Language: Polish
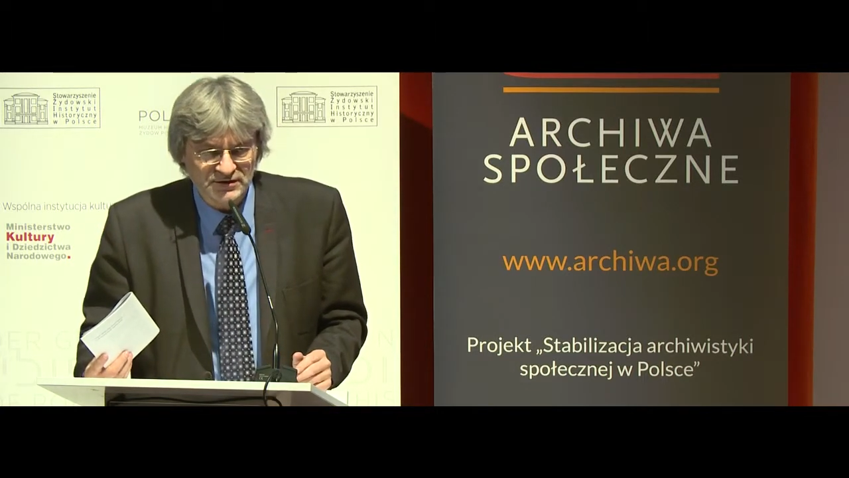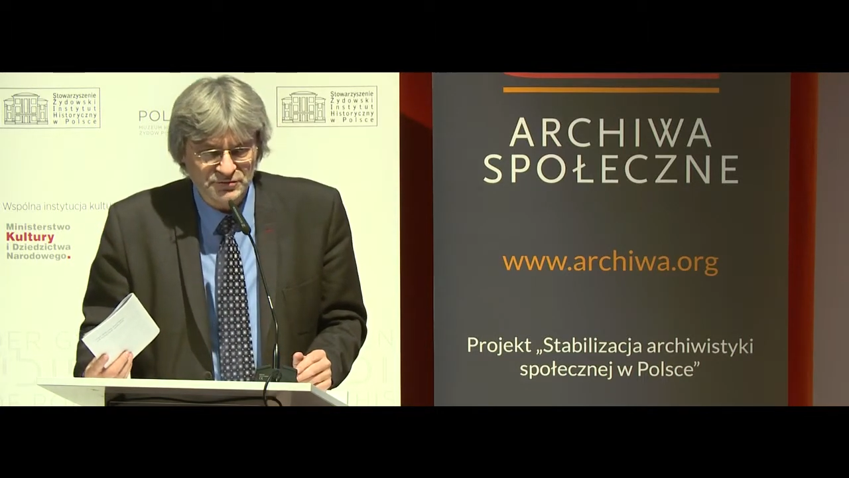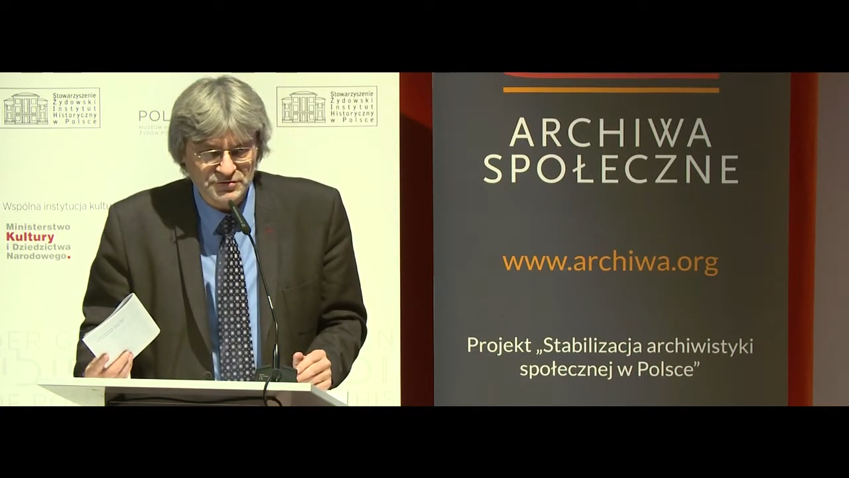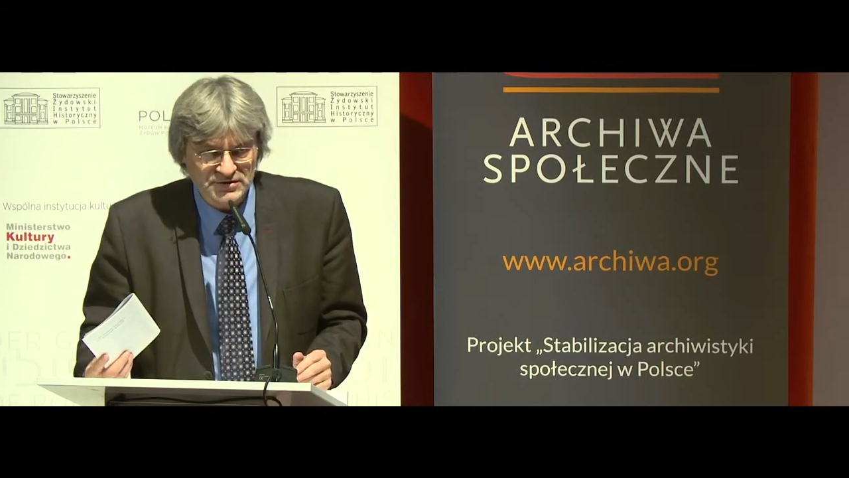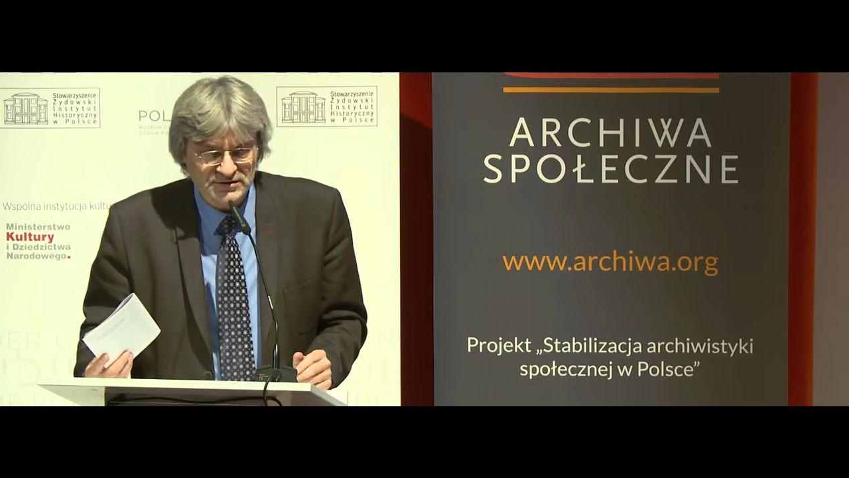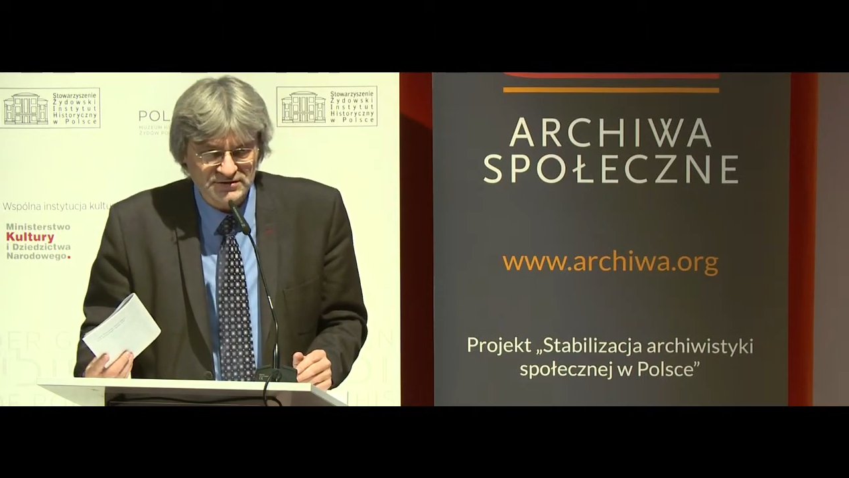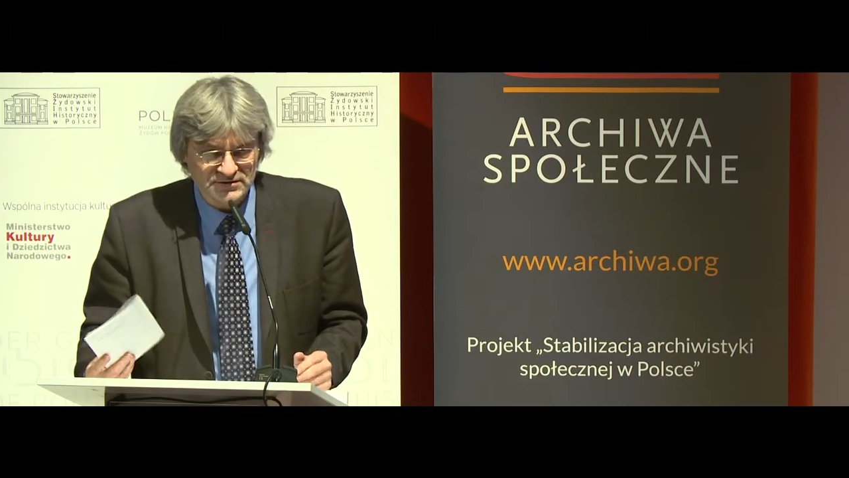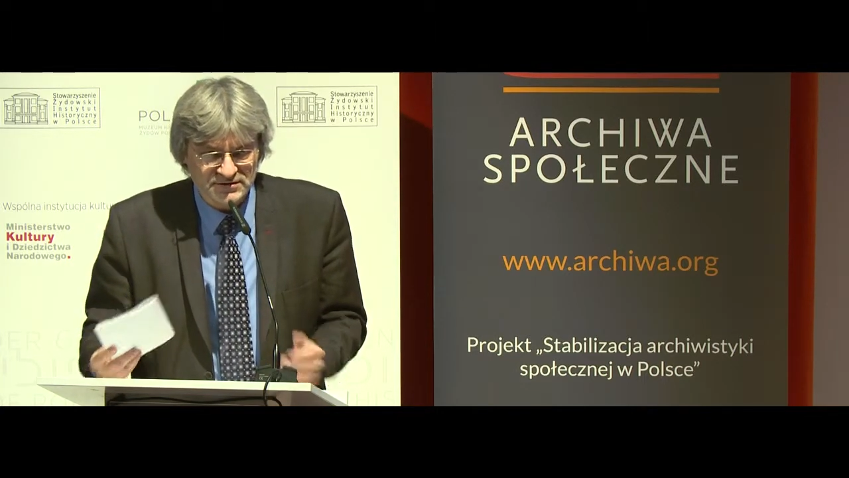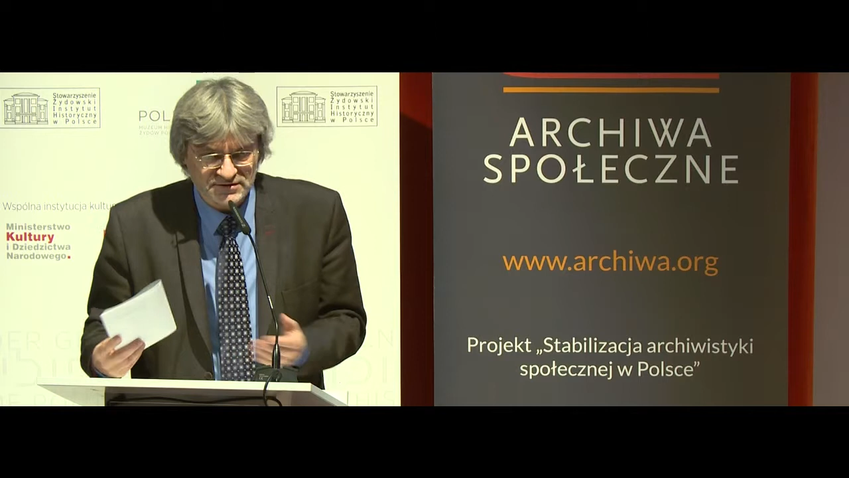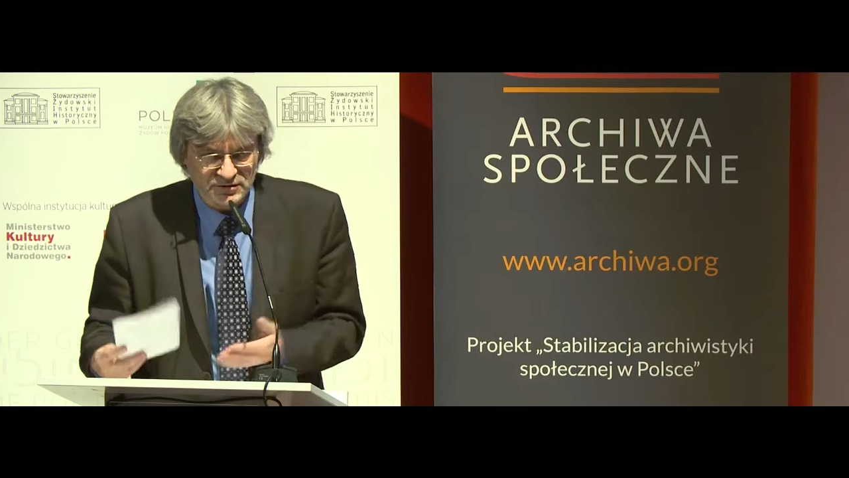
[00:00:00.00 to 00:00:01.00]
którzy
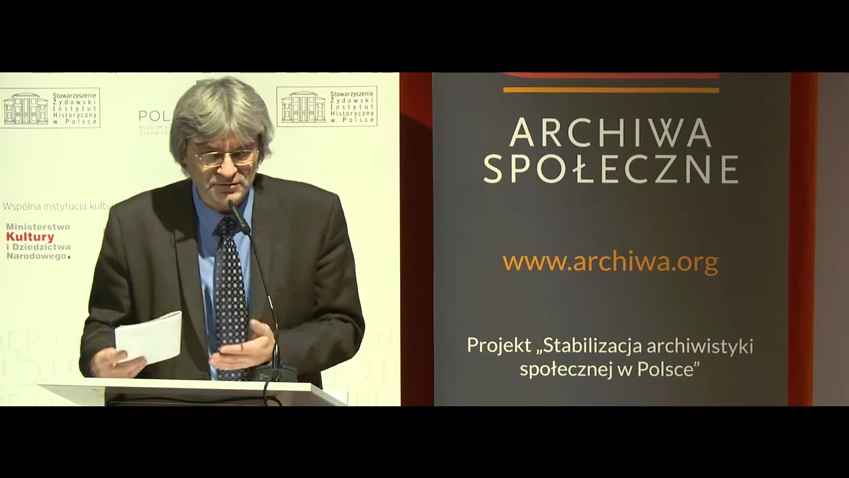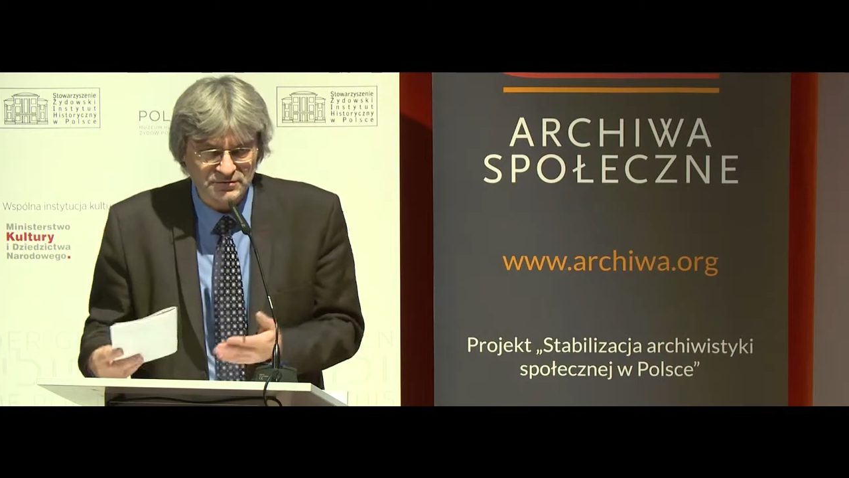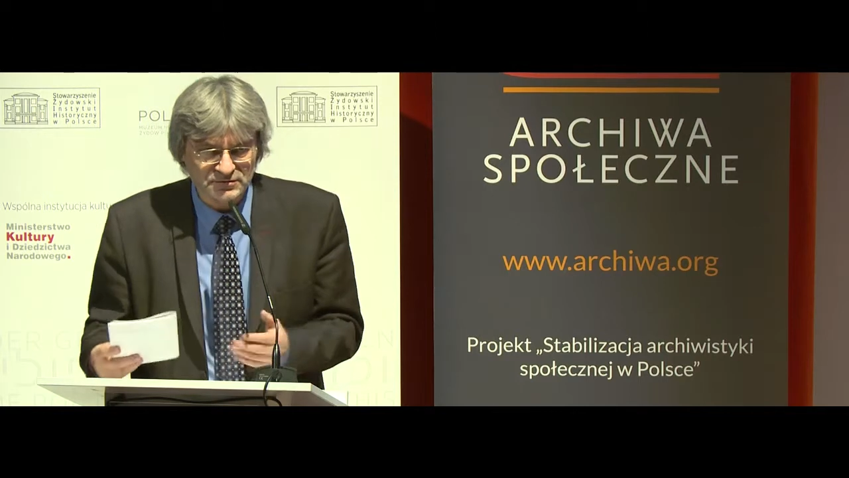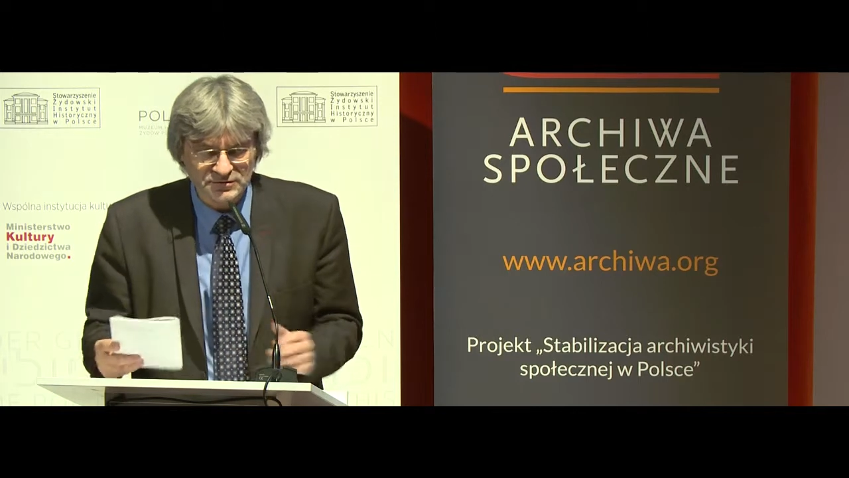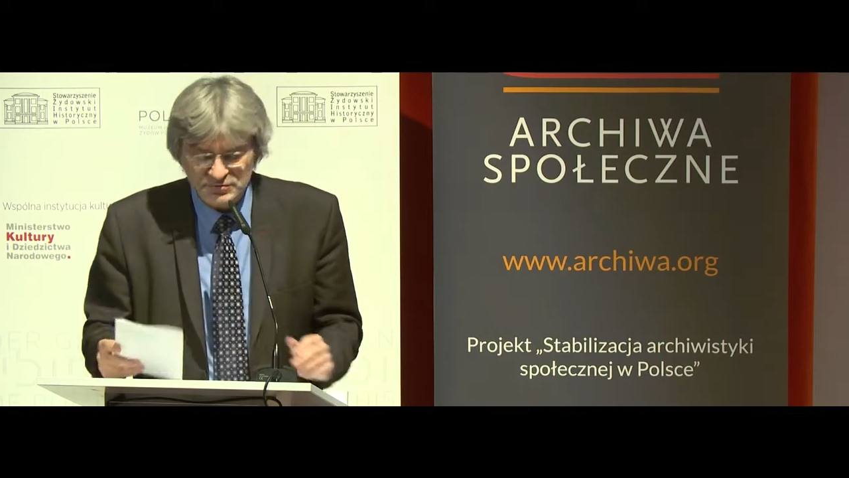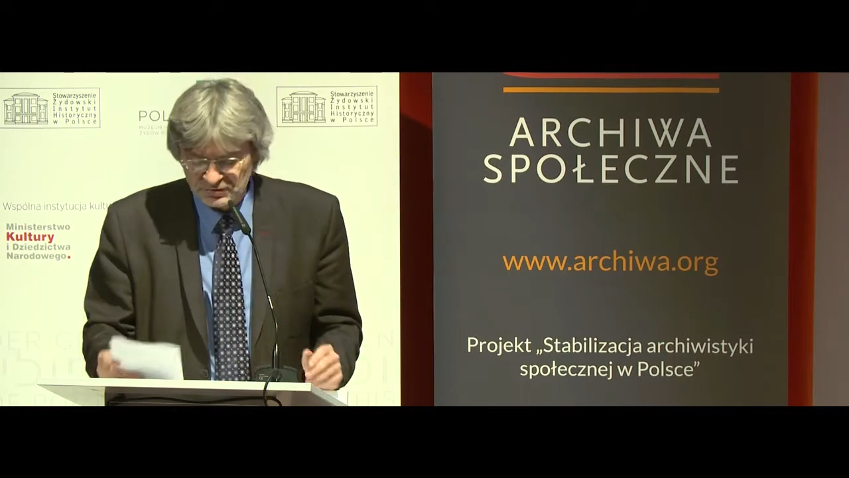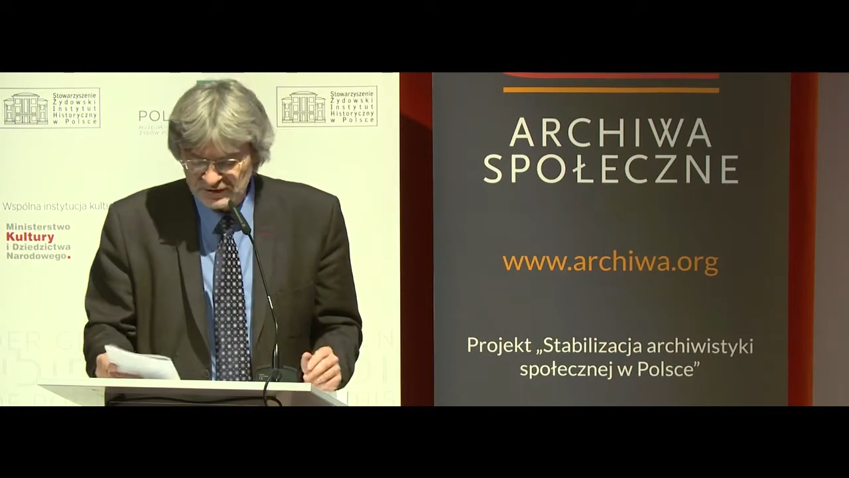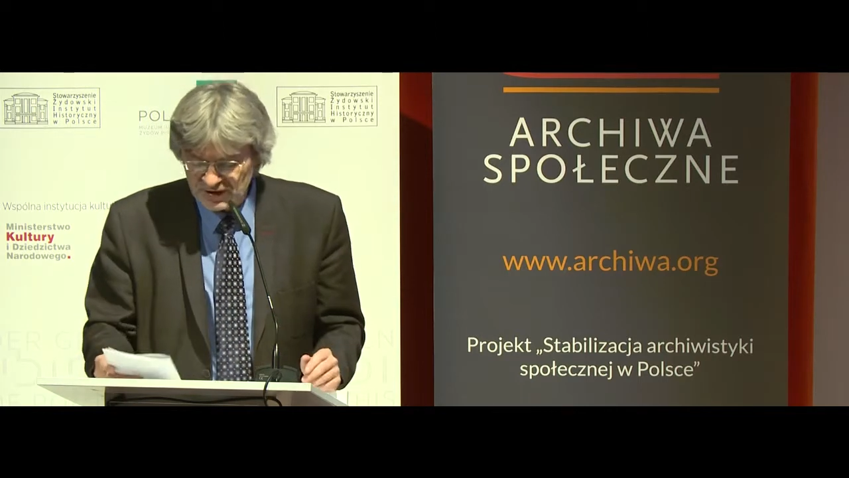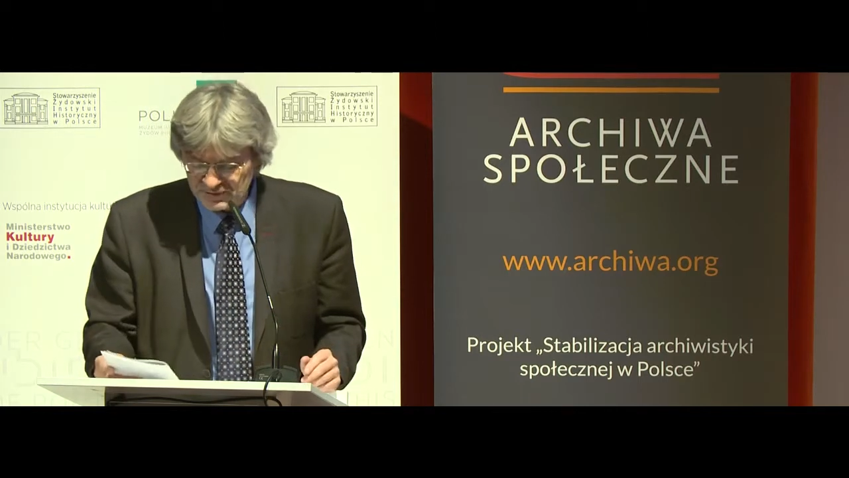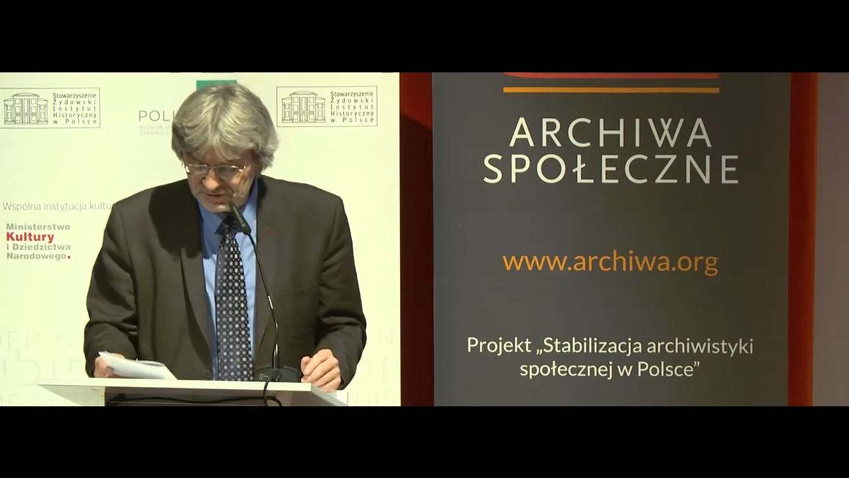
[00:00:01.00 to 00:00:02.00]
są
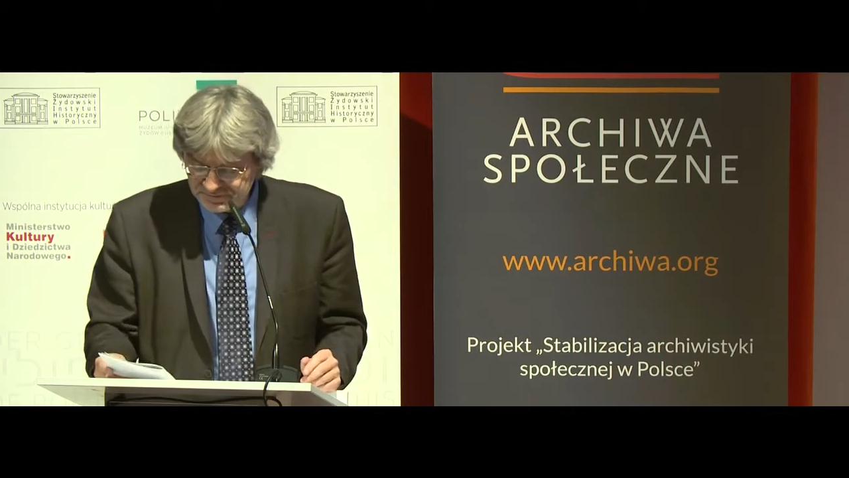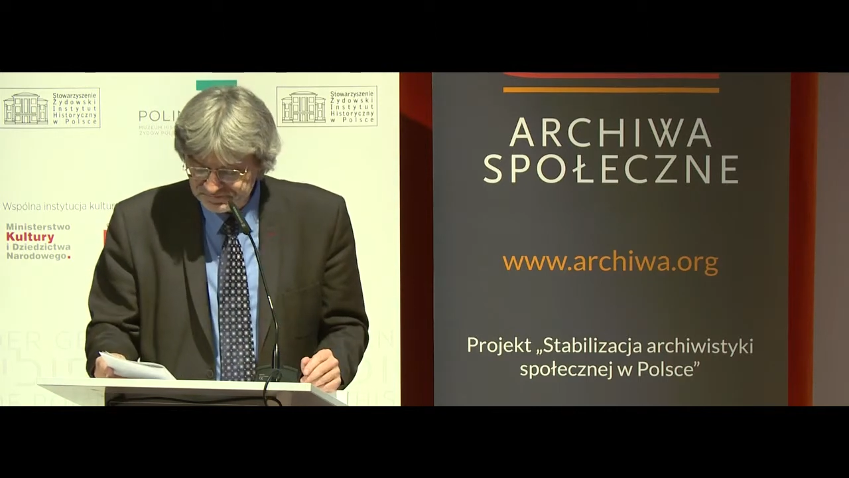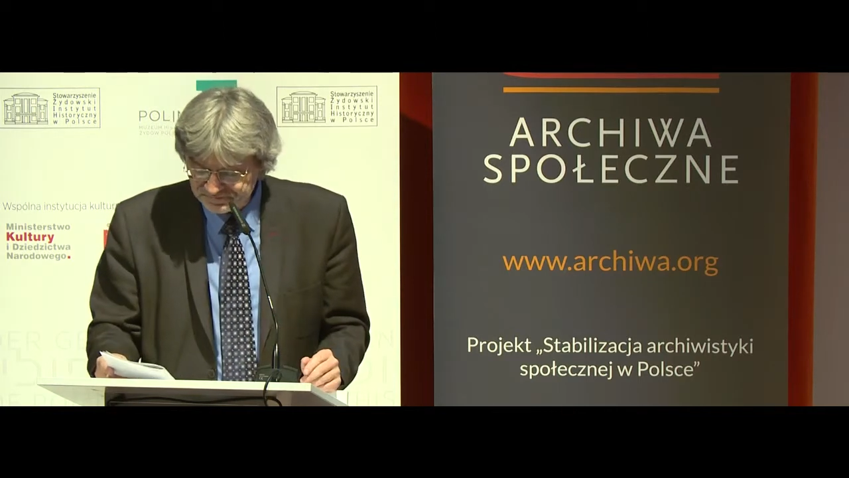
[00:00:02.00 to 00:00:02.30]
członkami